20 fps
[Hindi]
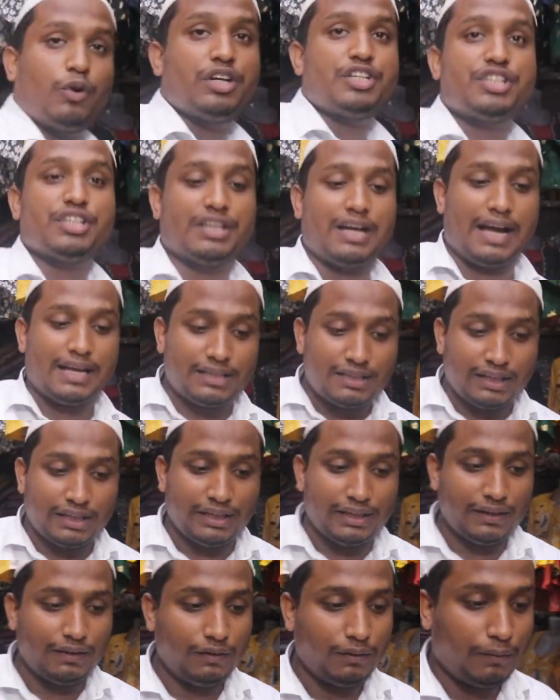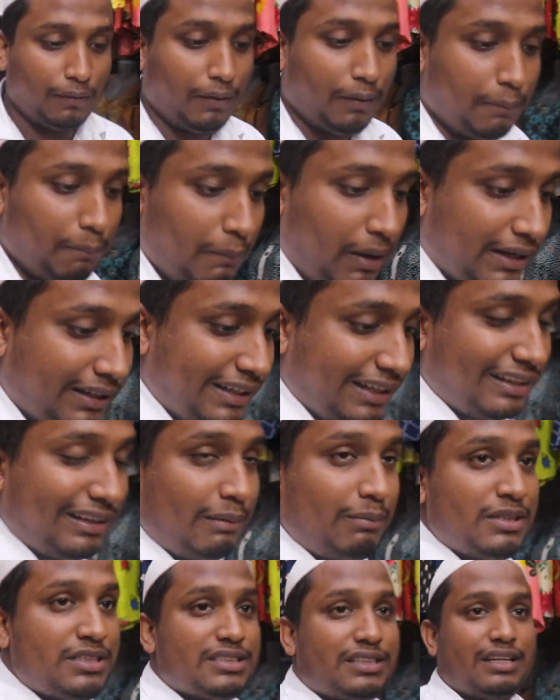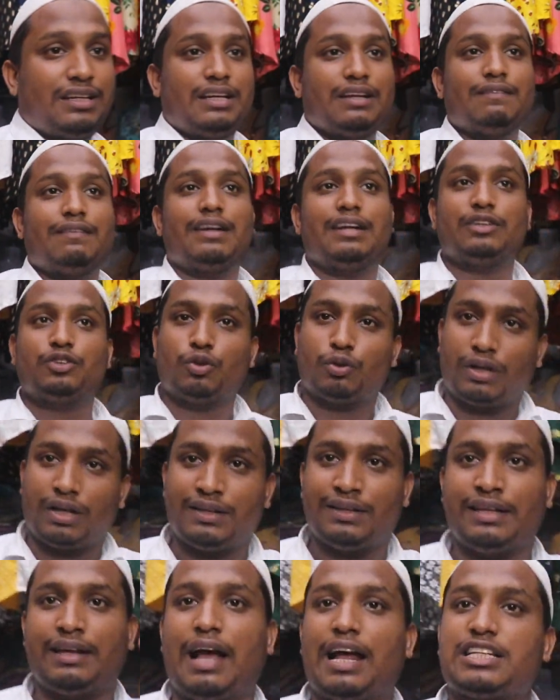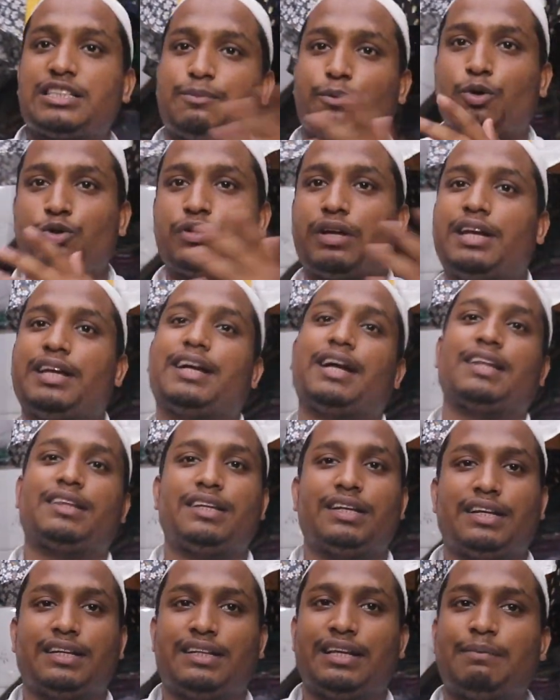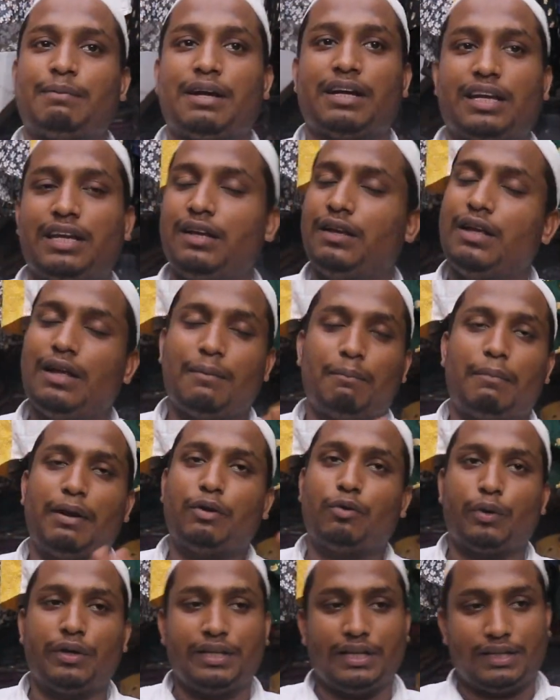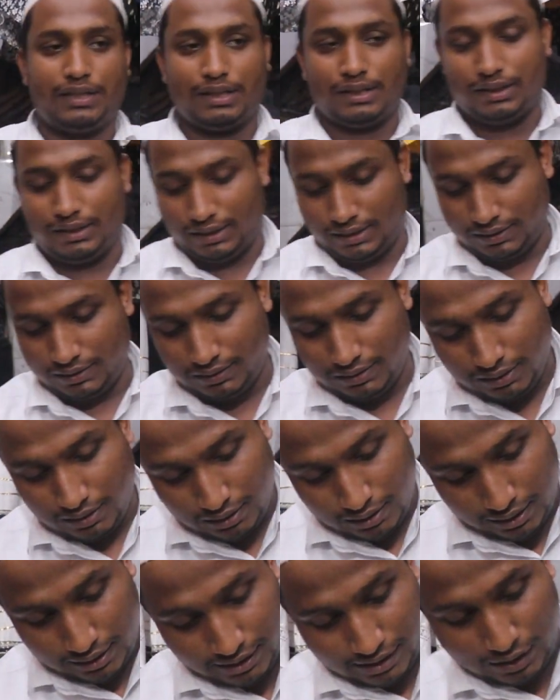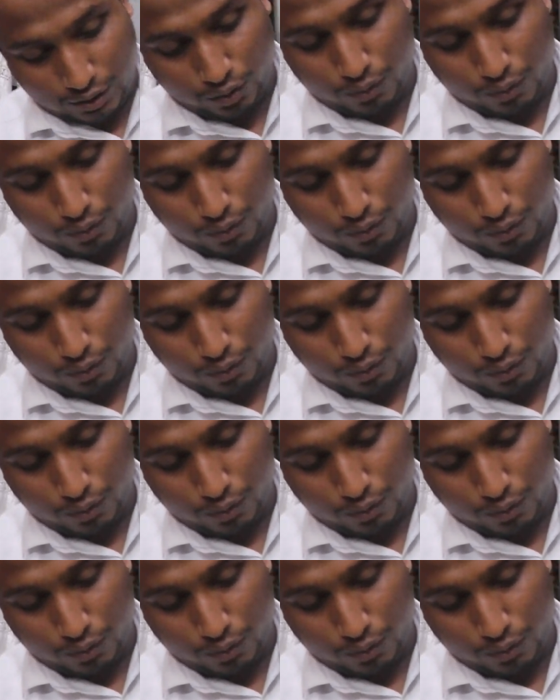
कोई शिकायत नहीं है बाकी कमेंट्स करने वाले जो करने आस पड़ोस वाले करते रहते हैं बाकी भाई कोई दिक्कत नहीं है ये